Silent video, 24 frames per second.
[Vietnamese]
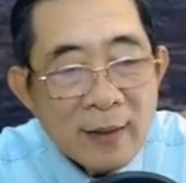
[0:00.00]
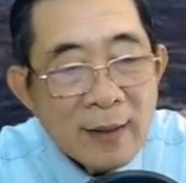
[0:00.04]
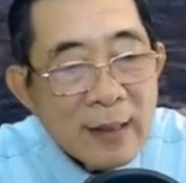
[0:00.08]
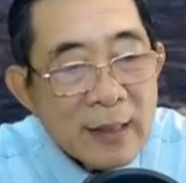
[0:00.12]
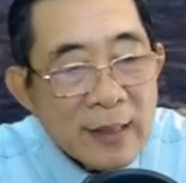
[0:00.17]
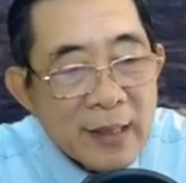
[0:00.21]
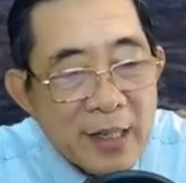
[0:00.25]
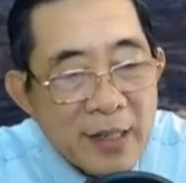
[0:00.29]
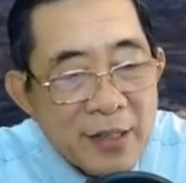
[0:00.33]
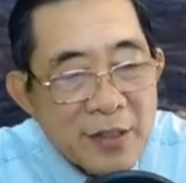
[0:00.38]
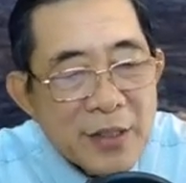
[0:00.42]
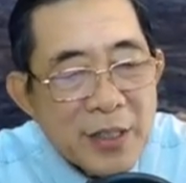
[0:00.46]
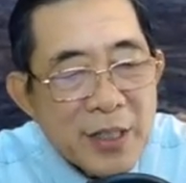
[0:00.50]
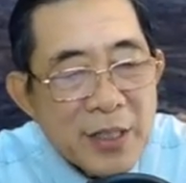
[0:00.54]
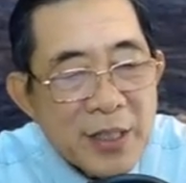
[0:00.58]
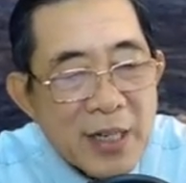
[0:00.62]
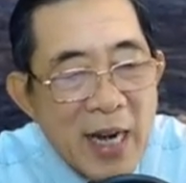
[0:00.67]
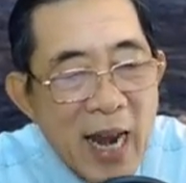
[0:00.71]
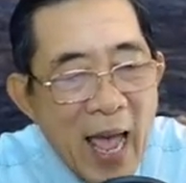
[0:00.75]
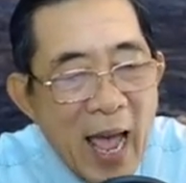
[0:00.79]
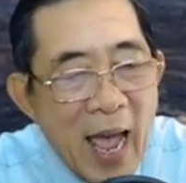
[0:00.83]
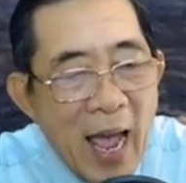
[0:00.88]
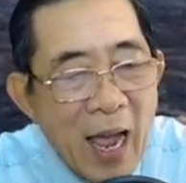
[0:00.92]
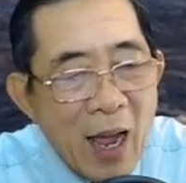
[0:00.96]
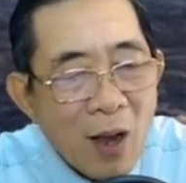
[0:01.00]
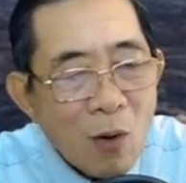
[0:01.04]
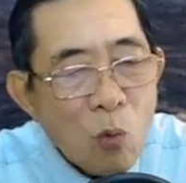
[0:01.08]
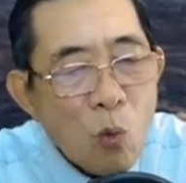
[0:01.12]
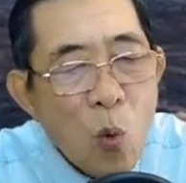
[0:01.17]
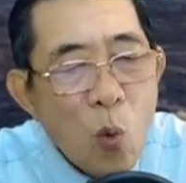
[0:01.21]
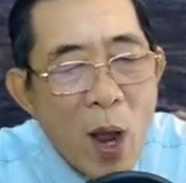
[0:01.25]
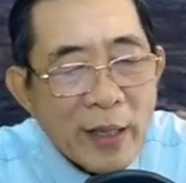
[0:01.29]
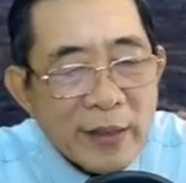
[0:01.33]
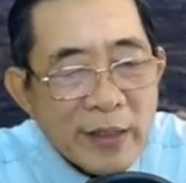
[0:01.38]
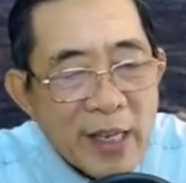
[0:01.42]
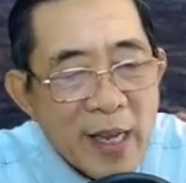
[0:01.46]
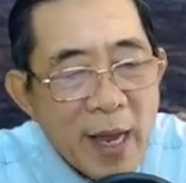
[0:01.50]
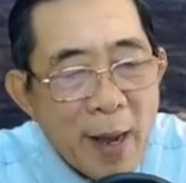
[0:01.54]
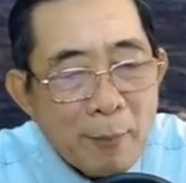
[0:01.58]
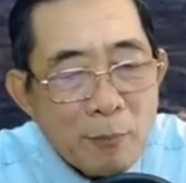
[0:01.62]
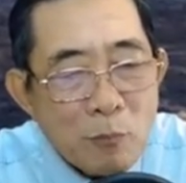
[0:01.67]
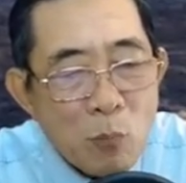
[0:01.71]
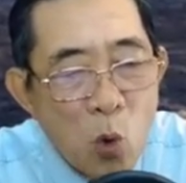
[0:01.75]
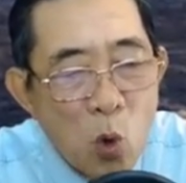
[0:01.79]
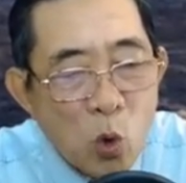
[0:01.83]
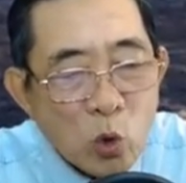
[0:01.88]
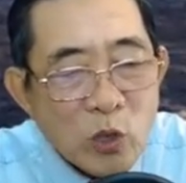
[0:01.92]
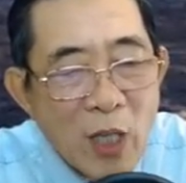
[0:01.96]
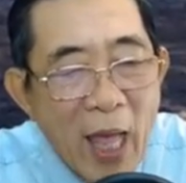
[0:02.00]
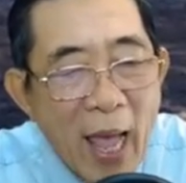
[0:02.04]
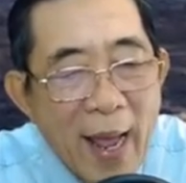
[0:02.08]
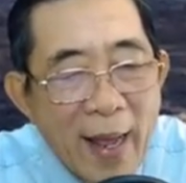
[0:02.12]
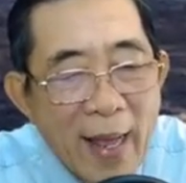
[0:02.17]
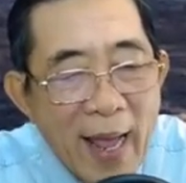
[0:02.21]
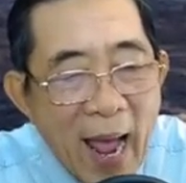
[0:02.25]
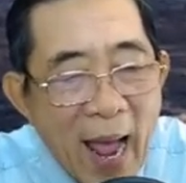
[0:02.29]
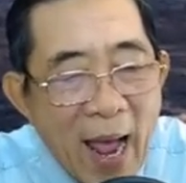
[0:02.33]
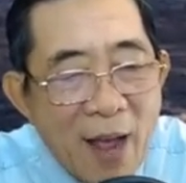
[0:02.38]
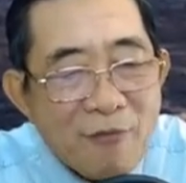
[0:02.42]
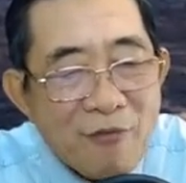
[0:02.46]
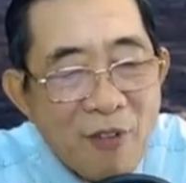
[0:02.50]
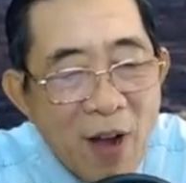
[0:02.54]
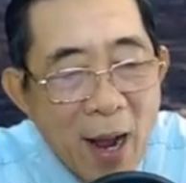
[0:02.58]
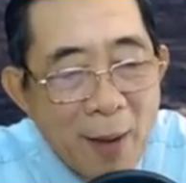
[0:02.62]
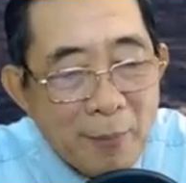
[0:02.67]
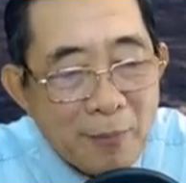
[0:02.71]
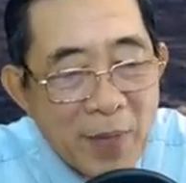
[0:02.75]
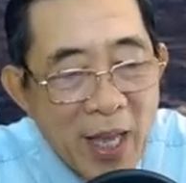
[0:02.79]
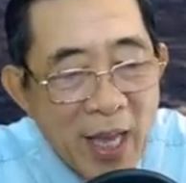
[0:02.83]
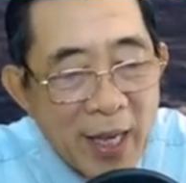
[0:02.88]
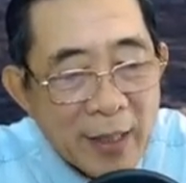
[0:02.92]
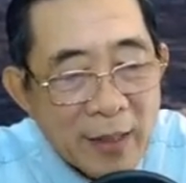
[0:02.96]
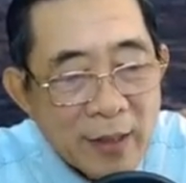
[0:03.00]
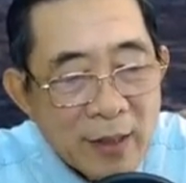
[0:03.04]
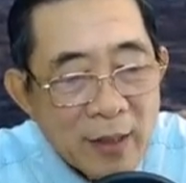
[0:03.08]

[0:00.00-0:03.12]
cứ như là Quan Thế Âm Bồ Tát hạ phàm vậy.